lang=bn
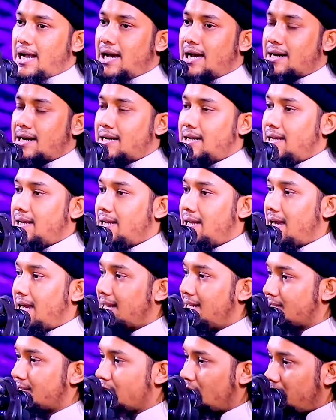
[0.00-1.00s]
আর
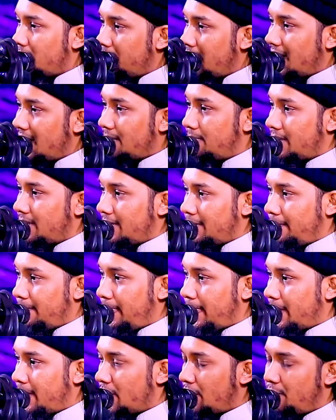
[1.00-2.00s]
হাদিসগুলো মেলাবেন
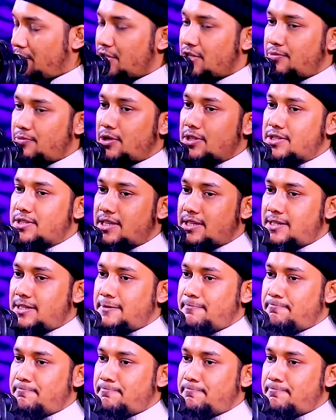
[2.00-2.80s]
নবীজি বলছেন